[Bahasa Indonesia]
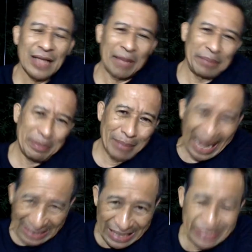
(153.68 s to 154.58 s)
tapi
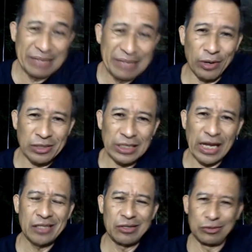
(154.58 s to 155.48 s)
mengatasi
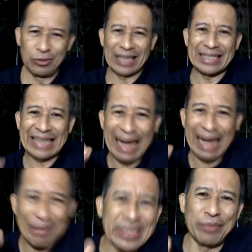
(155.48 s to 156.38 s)
hipoksia justru dengan
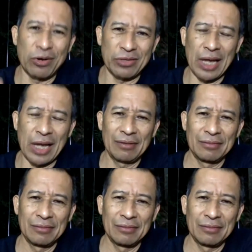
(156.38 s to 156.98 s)
terapi hipoksia